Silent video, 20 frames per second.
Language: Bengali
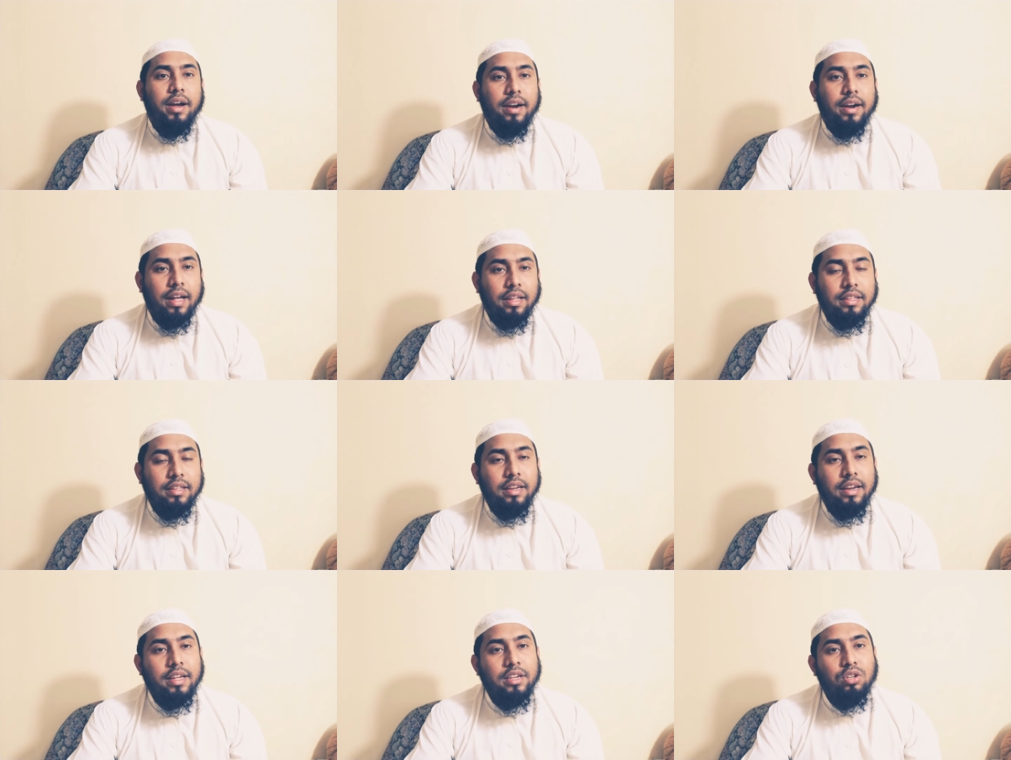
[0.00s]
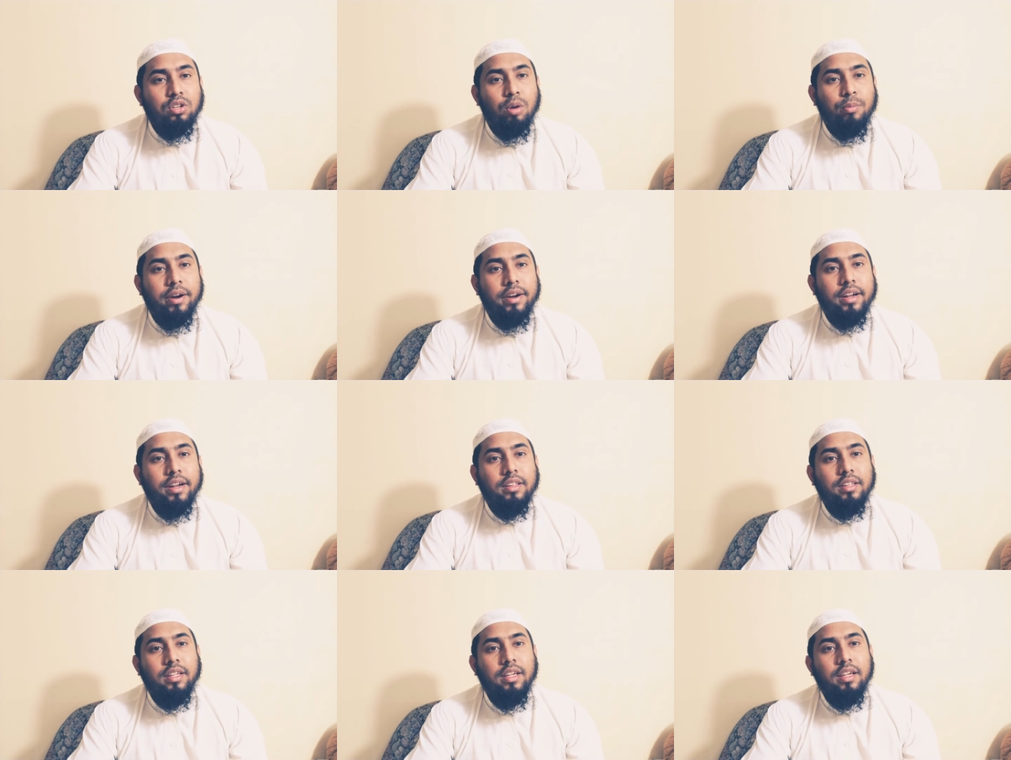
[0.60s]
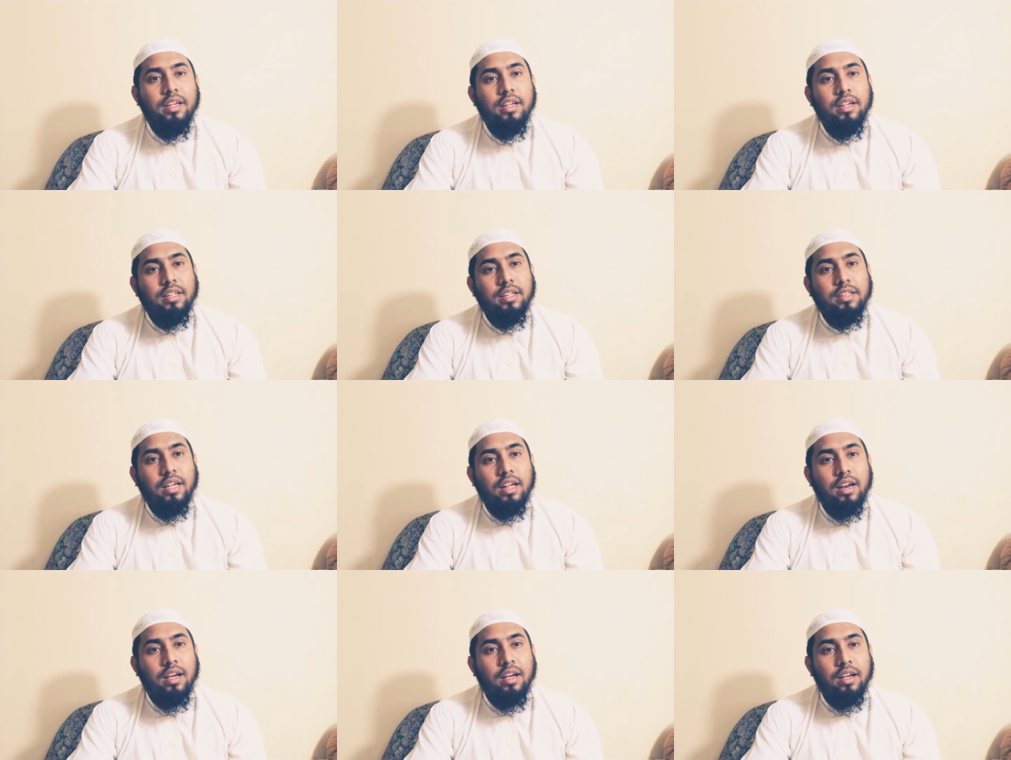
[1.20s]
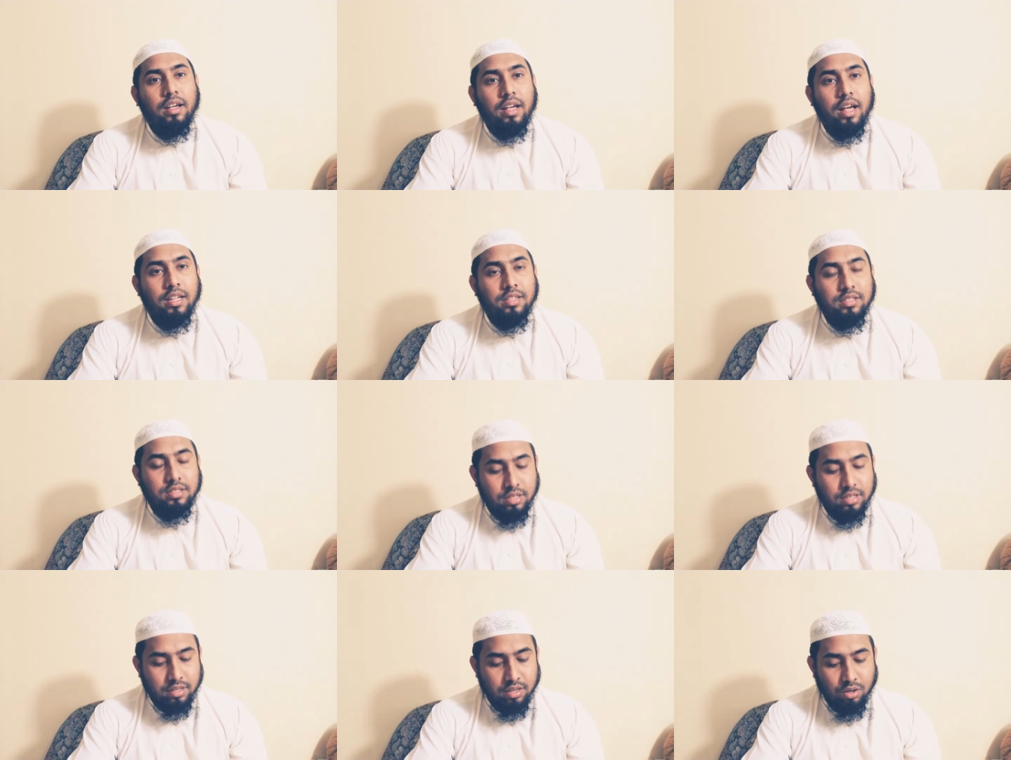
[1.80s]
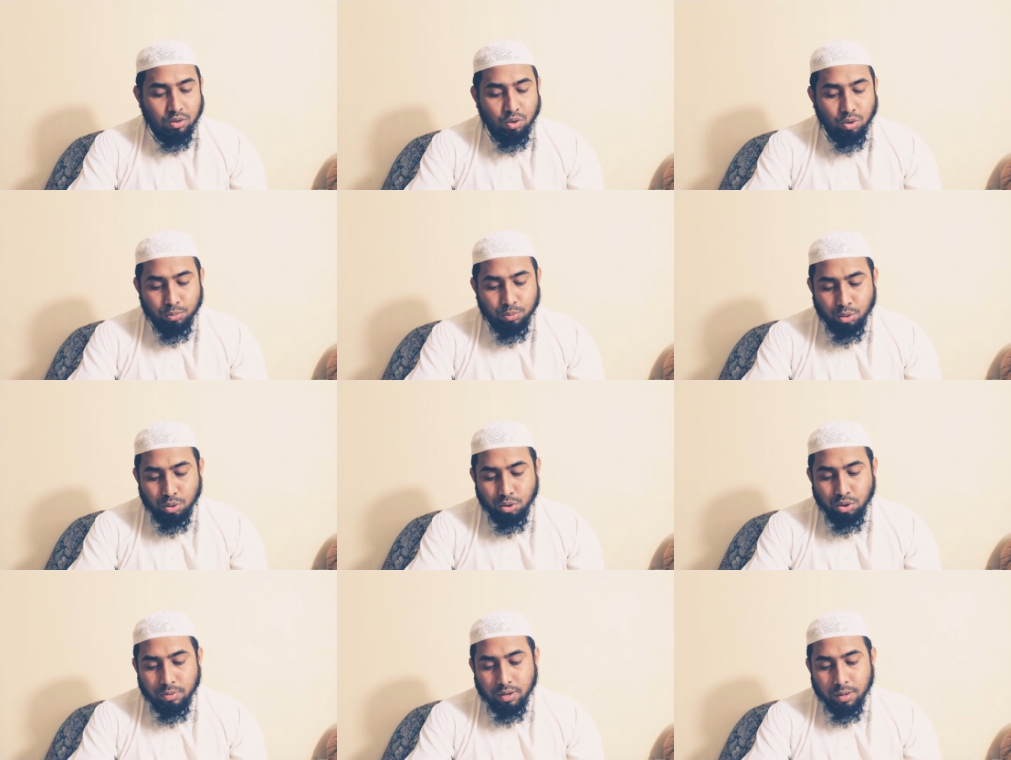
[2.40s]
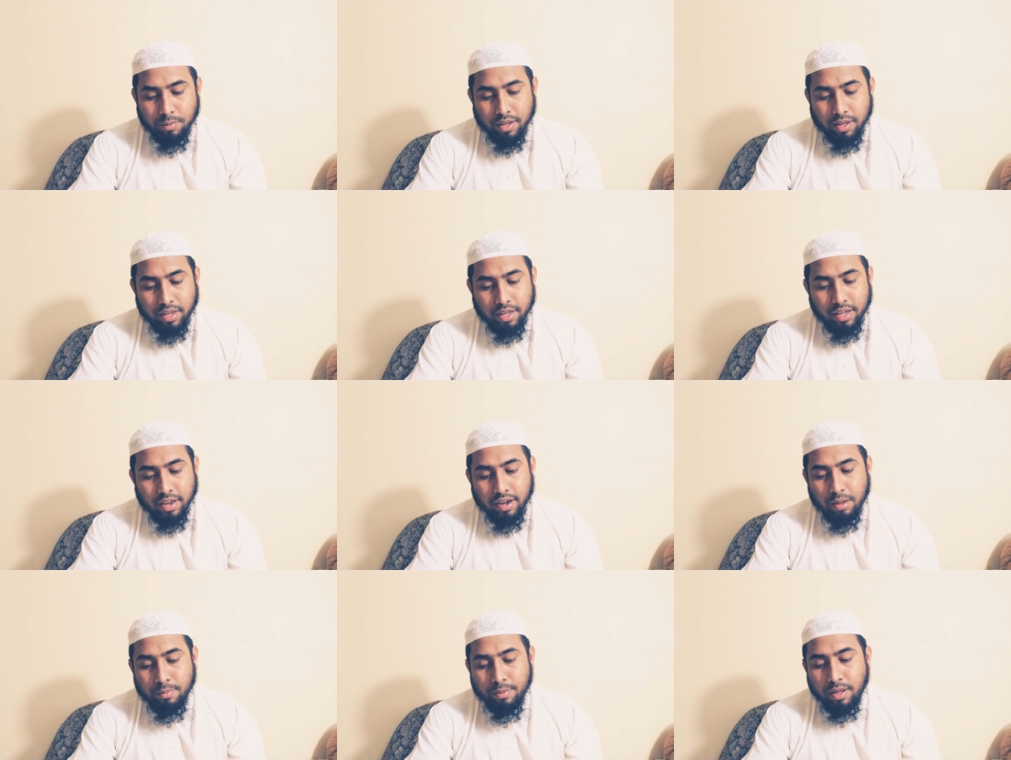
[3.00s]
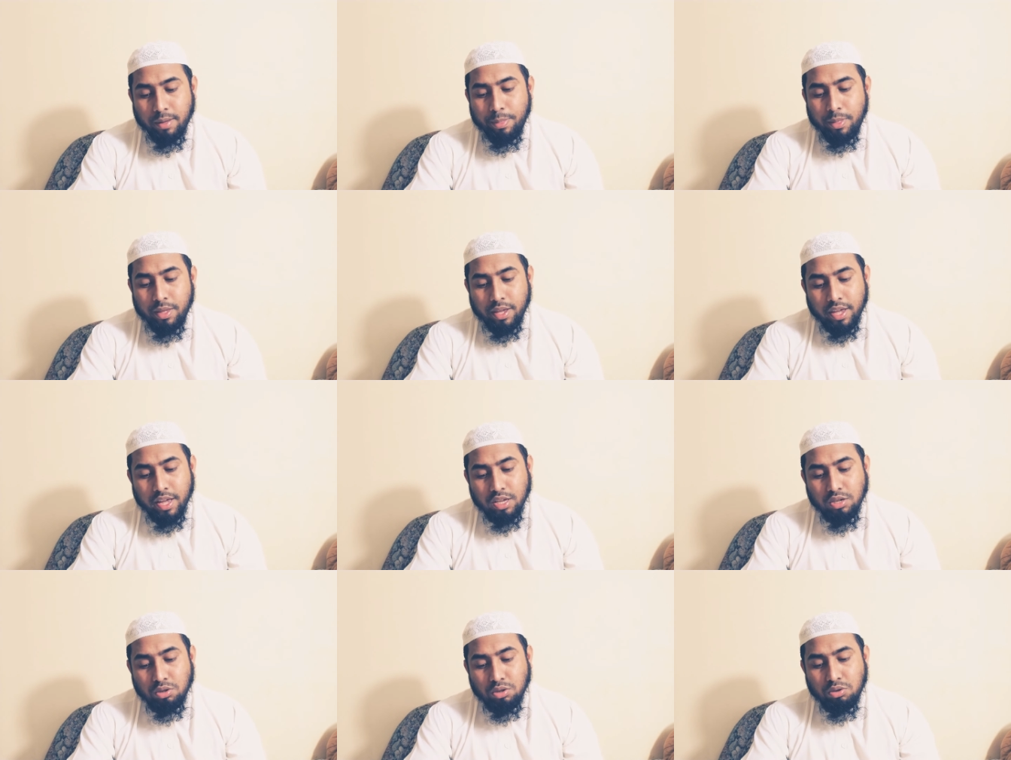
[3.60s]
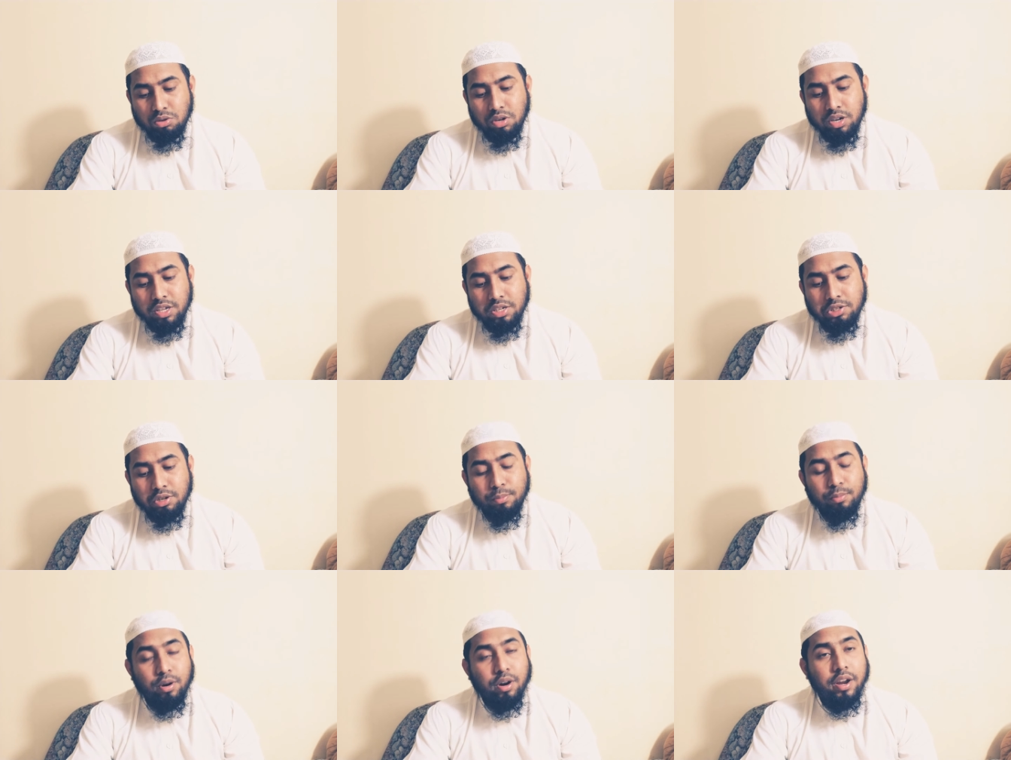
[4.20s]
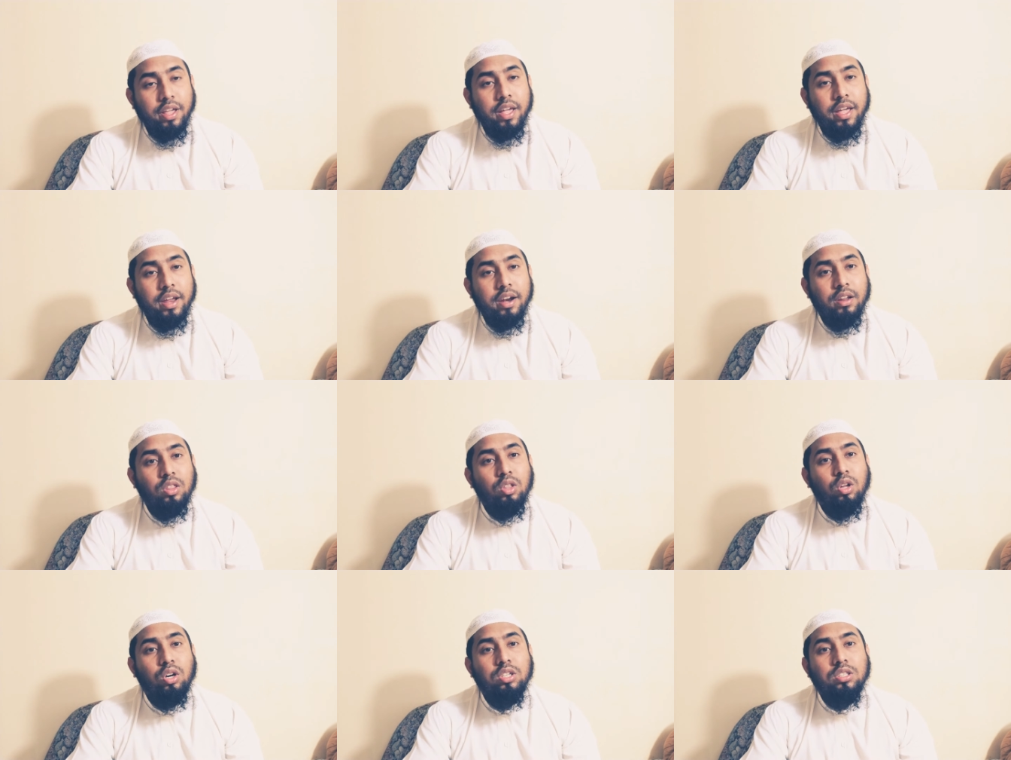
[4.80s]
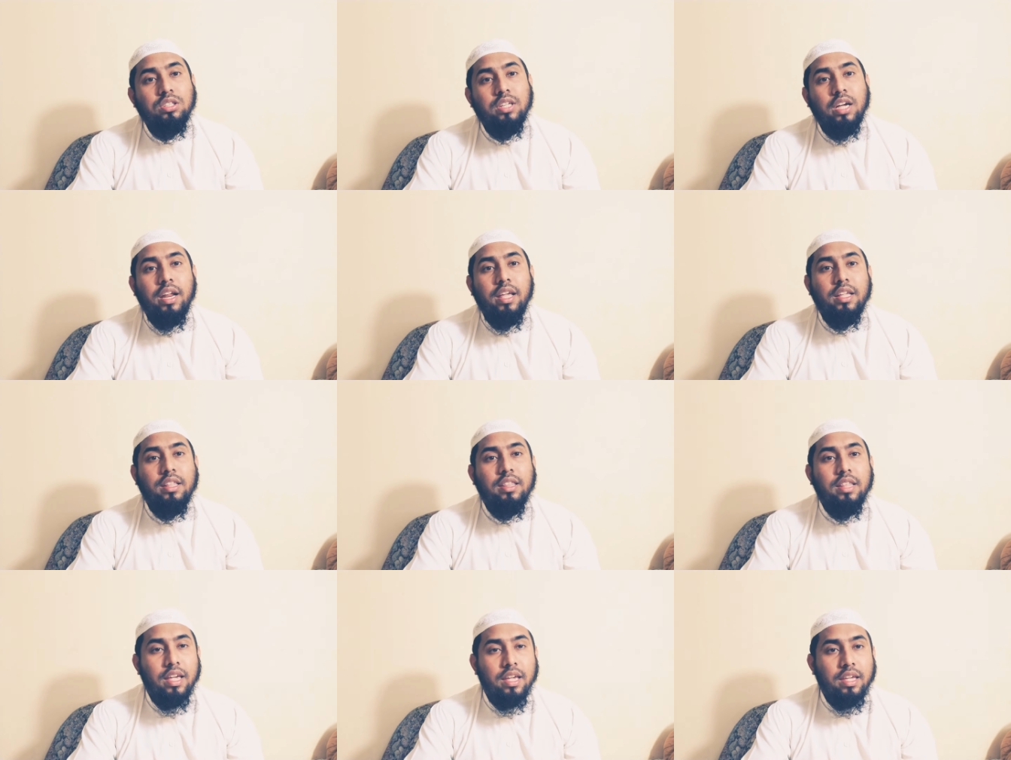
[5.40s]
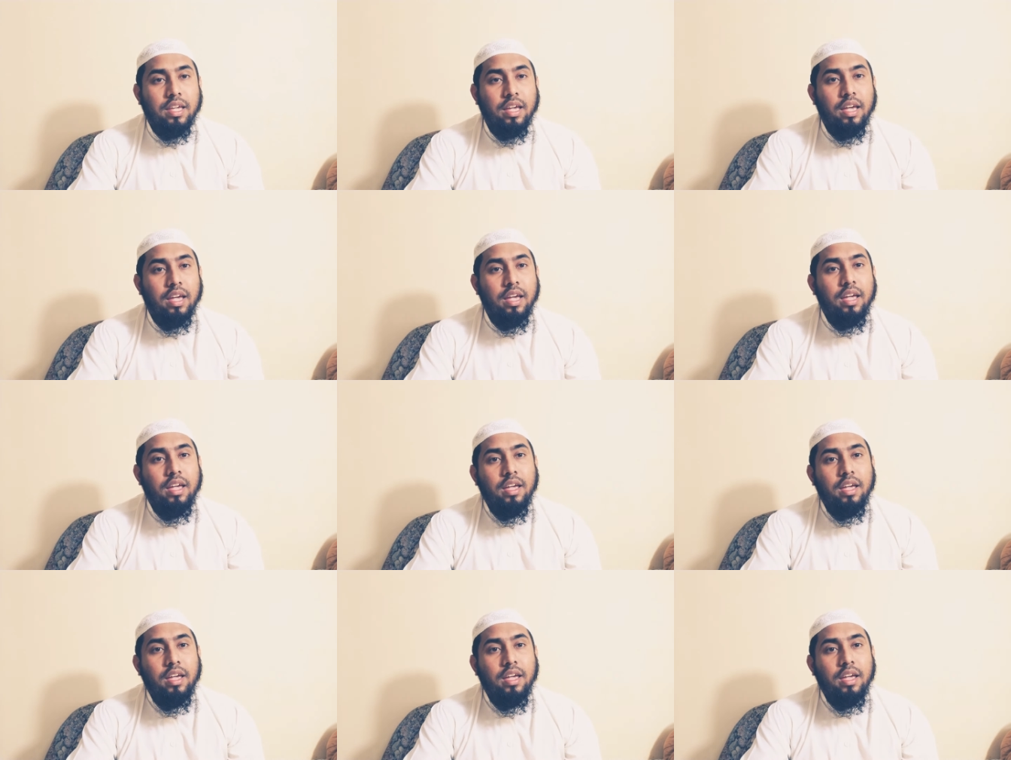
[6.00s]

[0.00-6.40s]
রাতের এই সময়টাতে তারা কাজটাকে খুব দ্রুতভাবে এগিয়ে নেবে এজন্য ডিসেম্বরের 10 তারিখ থেকে